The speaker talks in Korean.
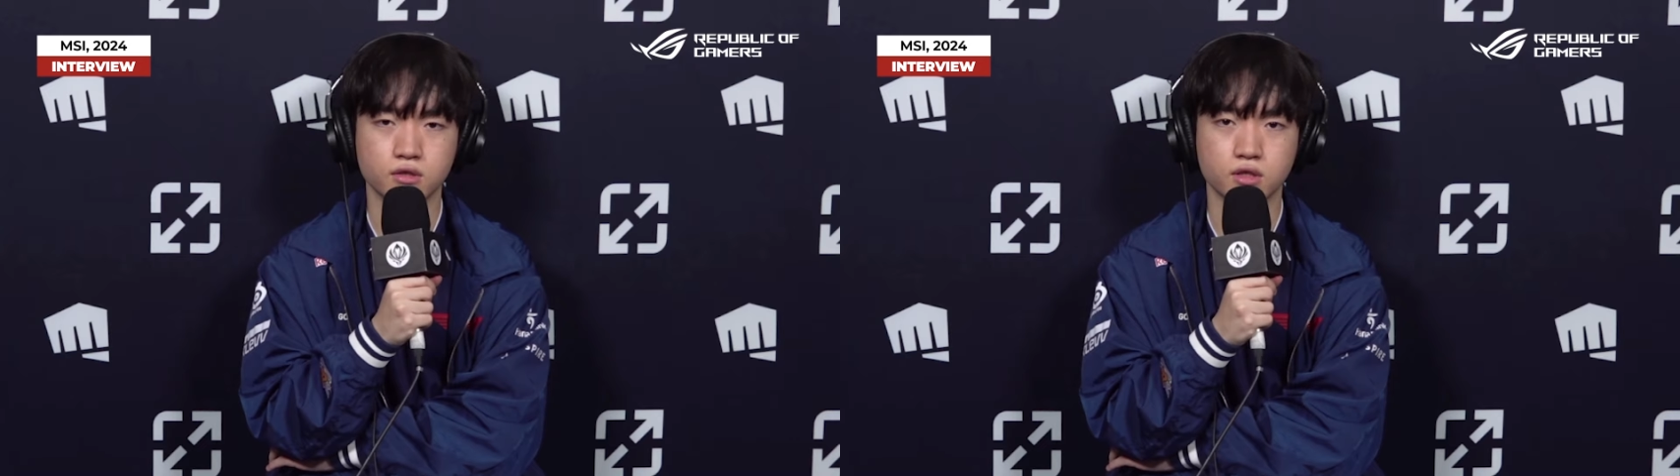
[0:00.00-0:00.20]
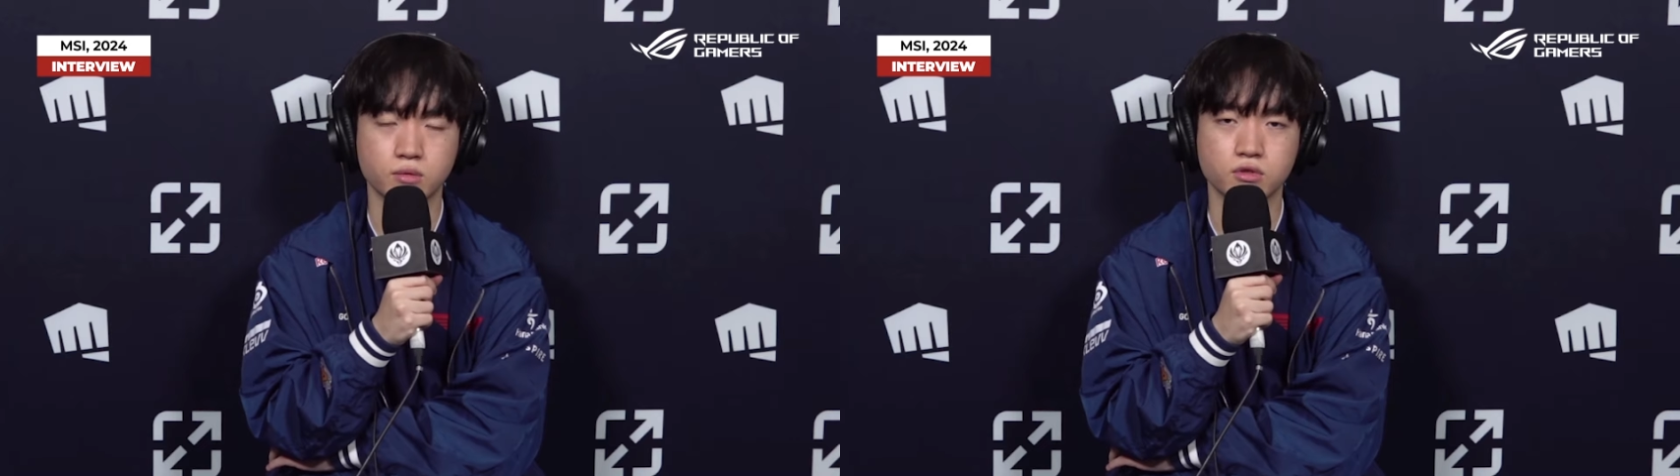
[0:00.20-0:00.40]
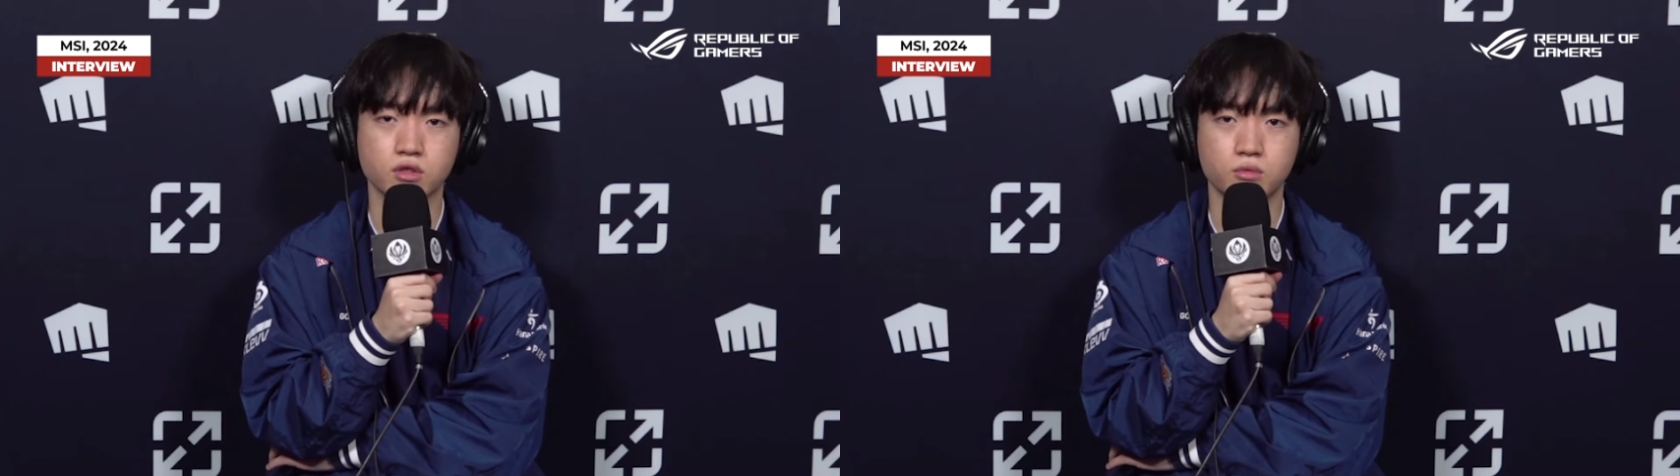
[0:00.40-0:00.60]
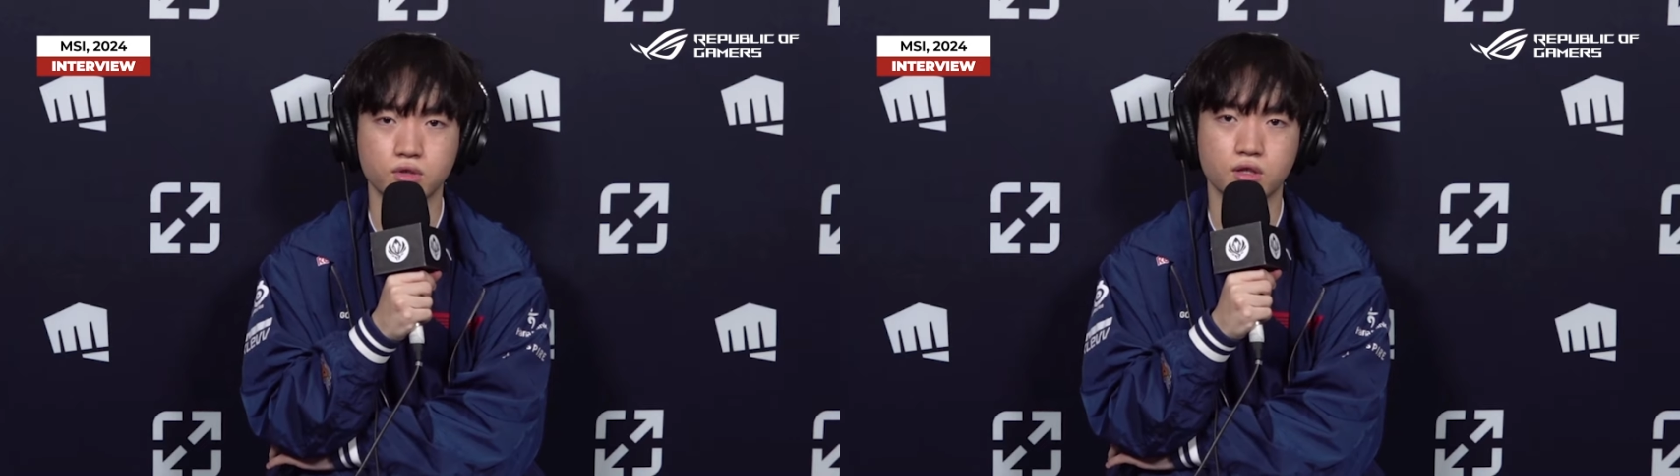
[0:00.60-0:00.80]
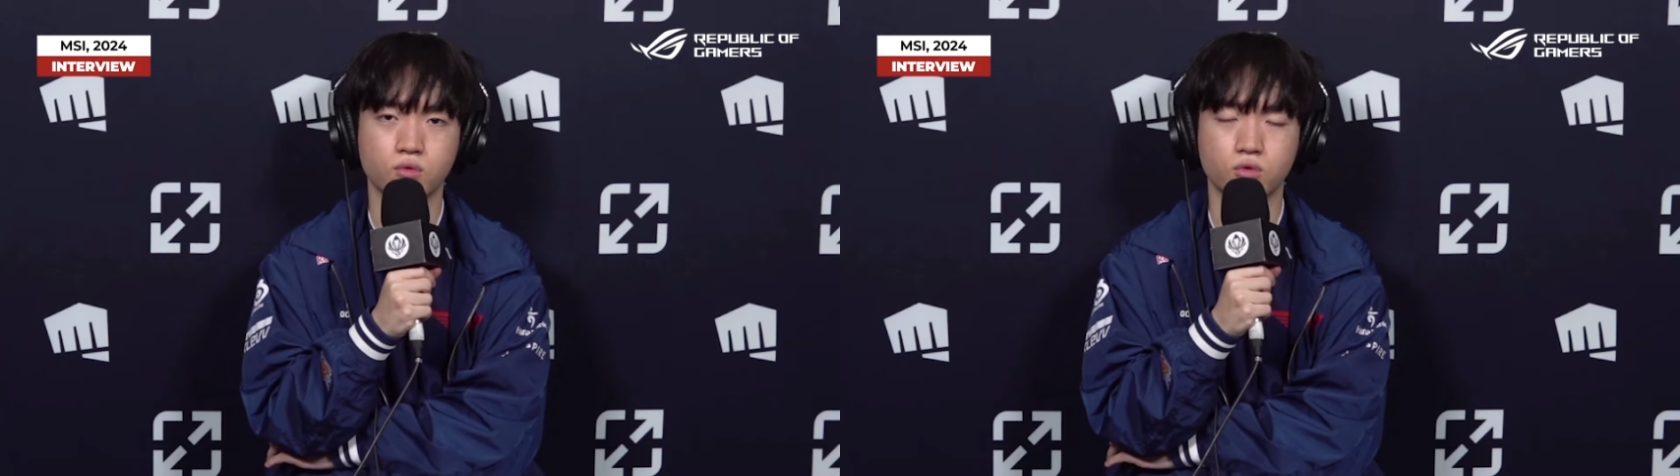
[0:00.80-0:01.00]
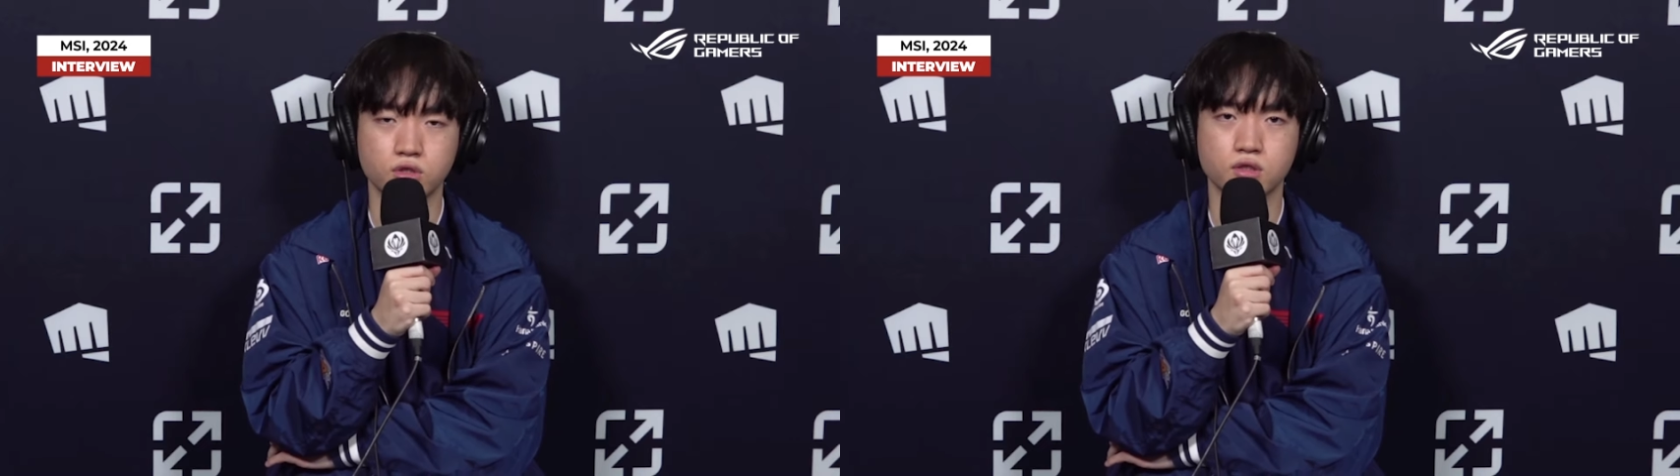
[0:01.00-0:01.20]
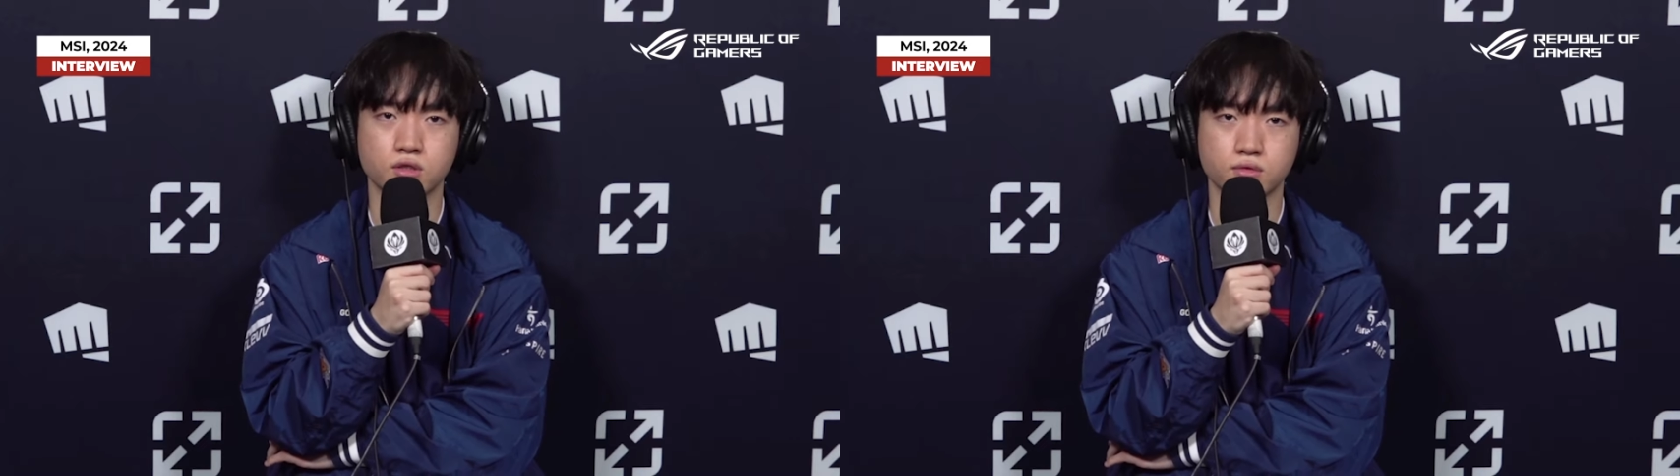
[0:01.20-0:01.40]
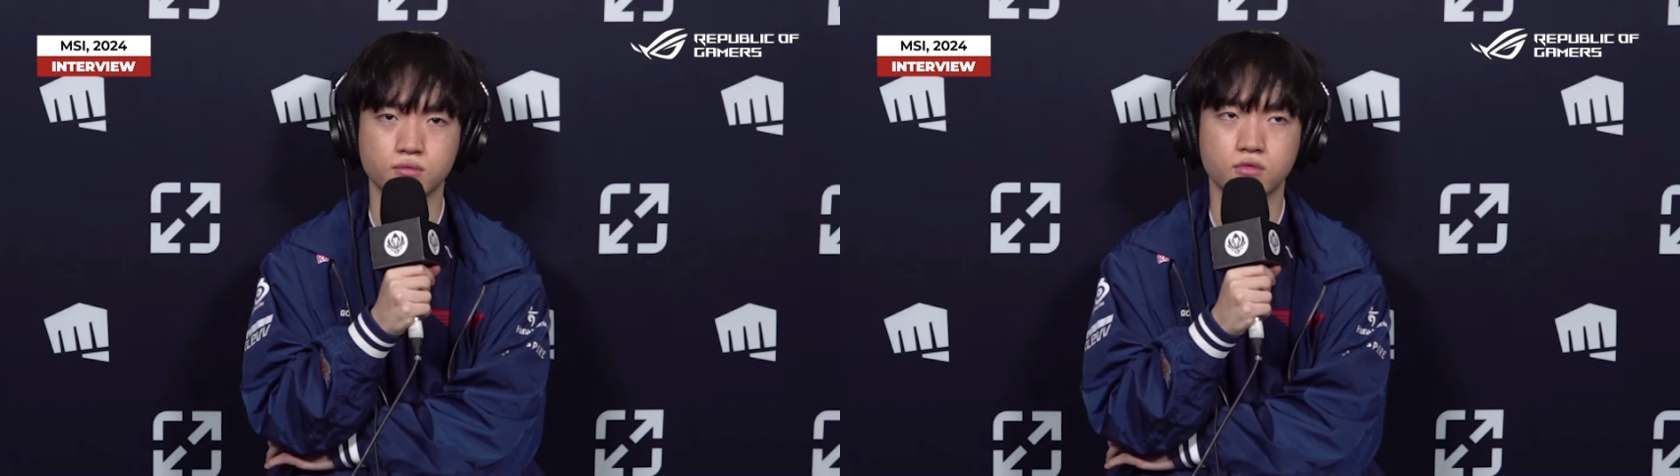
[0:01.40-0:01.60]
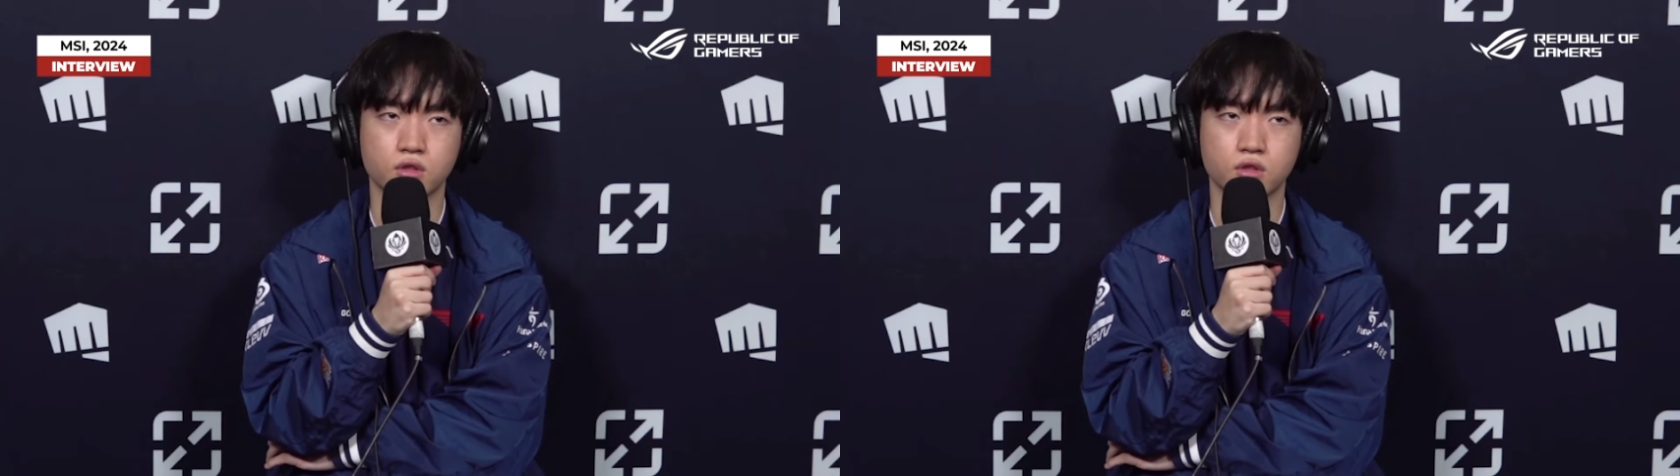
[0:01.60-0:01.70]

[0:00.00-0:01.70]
남은 서머나 월즈